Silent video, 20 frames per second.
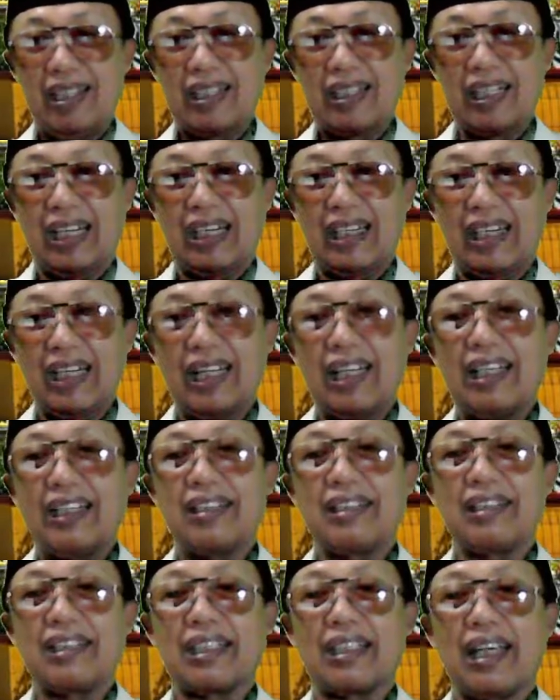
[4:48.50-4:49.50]
Karena
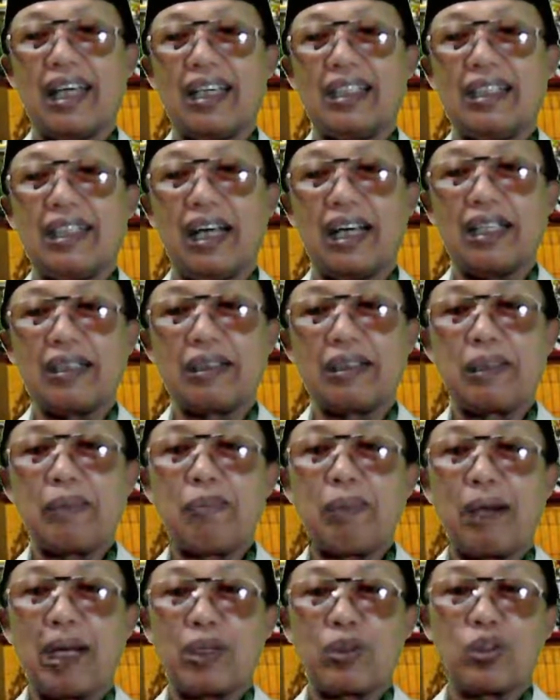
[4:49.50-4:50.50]
jika yang
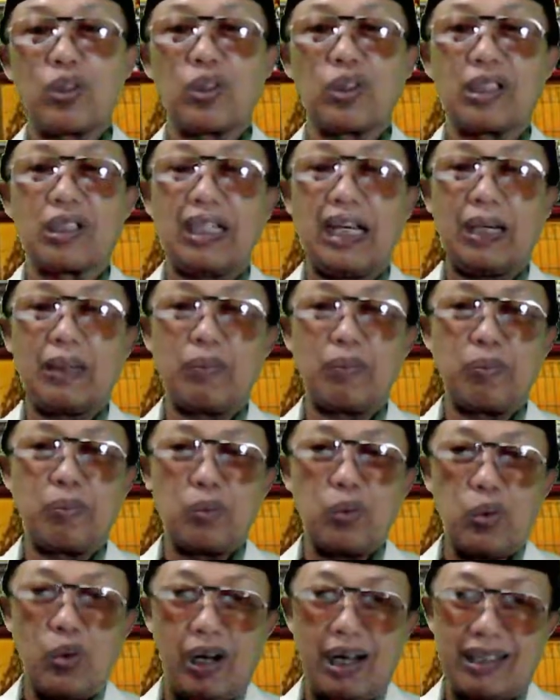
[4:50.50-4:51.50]
dimaksudkan
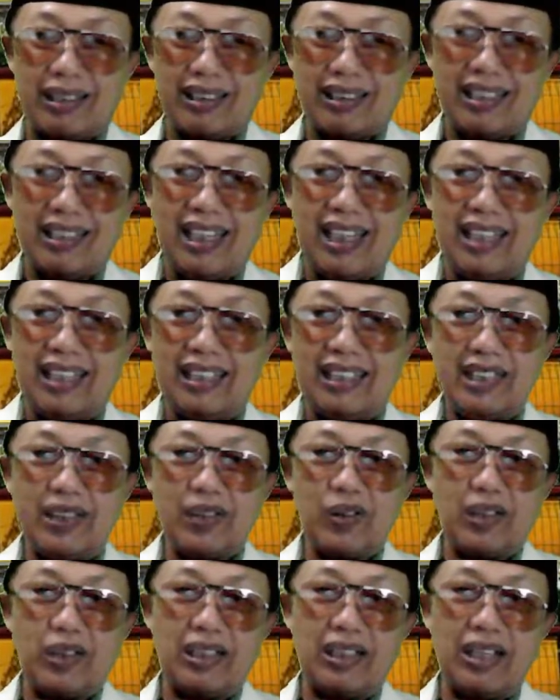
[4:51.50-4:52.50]
puasa
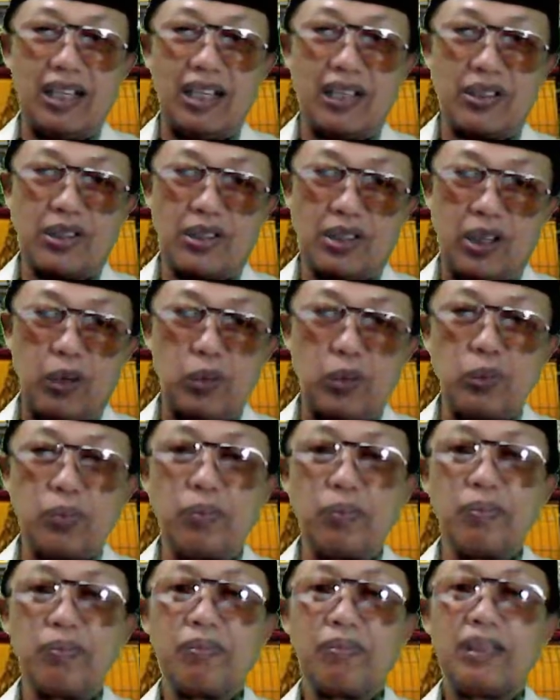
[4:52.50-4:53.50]
itu adalah
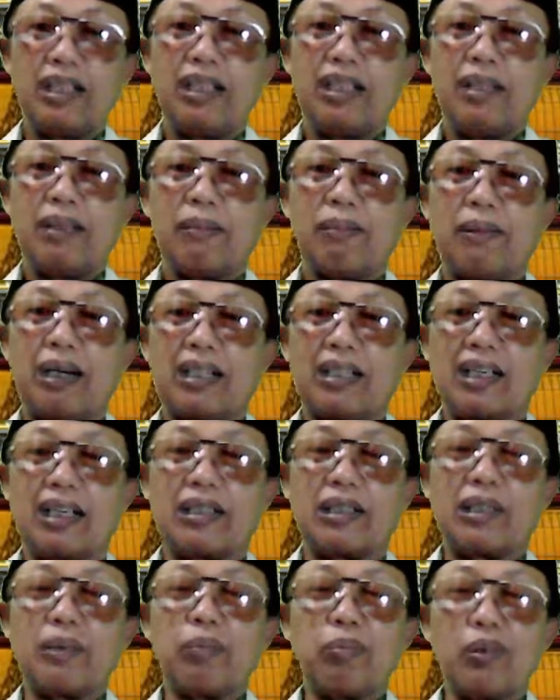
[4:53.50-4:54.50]
saum, maka
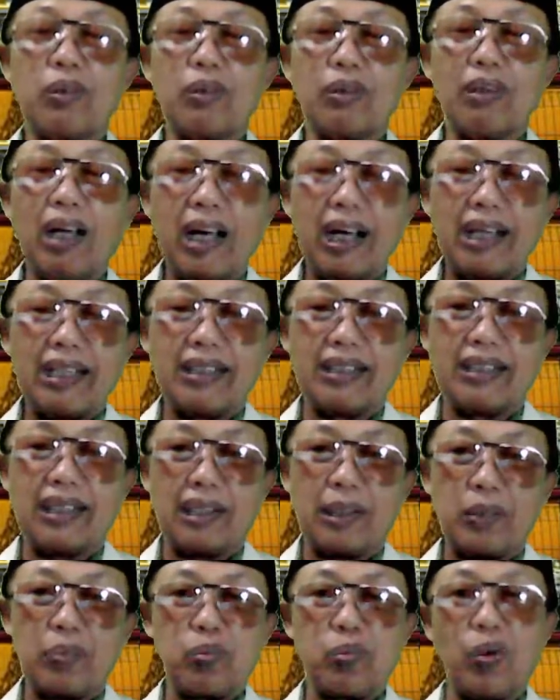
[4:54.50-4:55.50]
dimulai
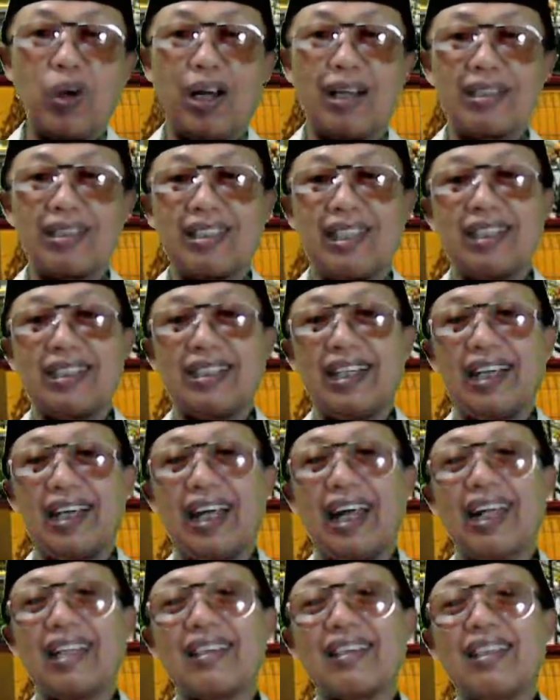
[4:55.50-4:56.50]
dari puasanya
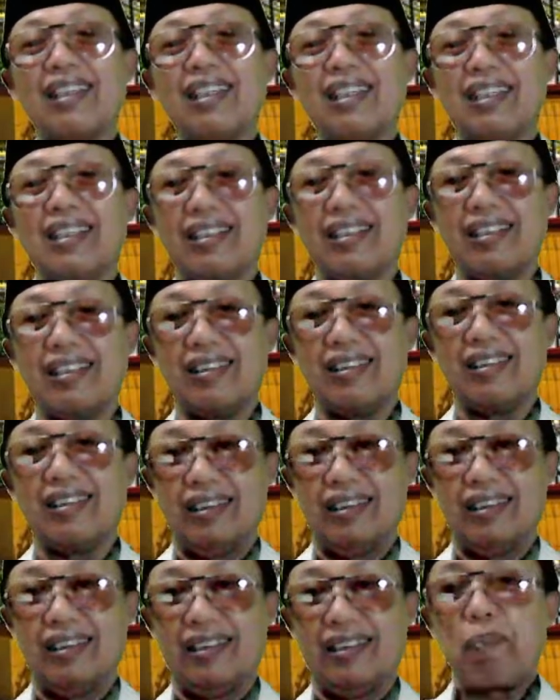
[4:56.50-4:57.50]
hati,
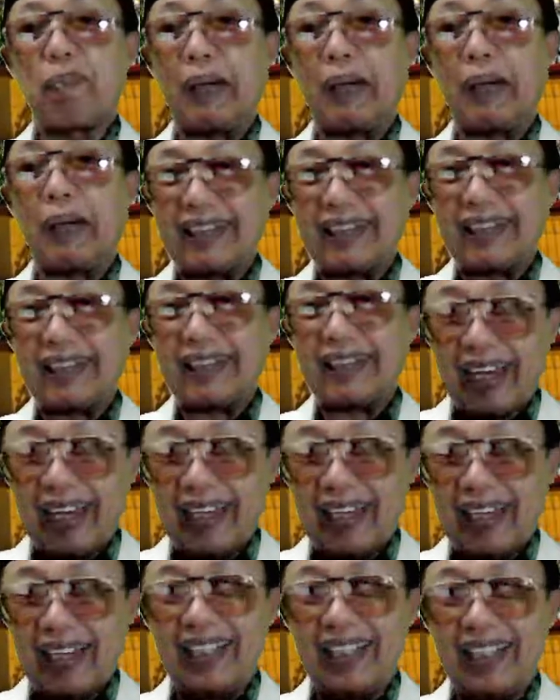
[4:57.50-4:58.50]

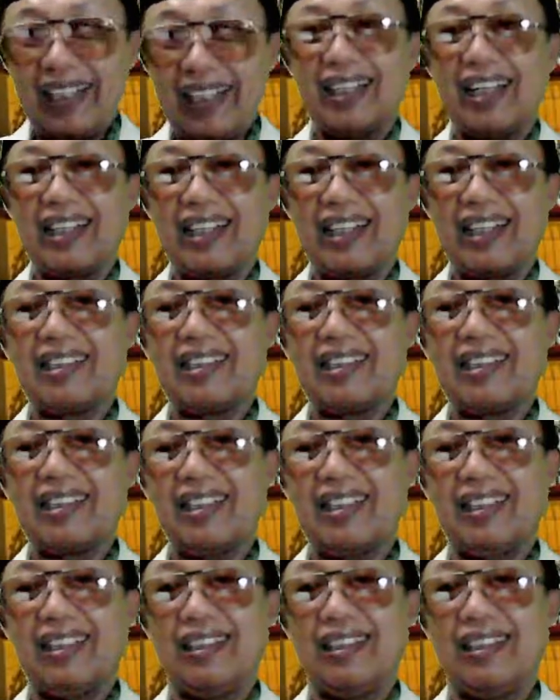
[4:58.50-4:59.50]
pengendalian hati,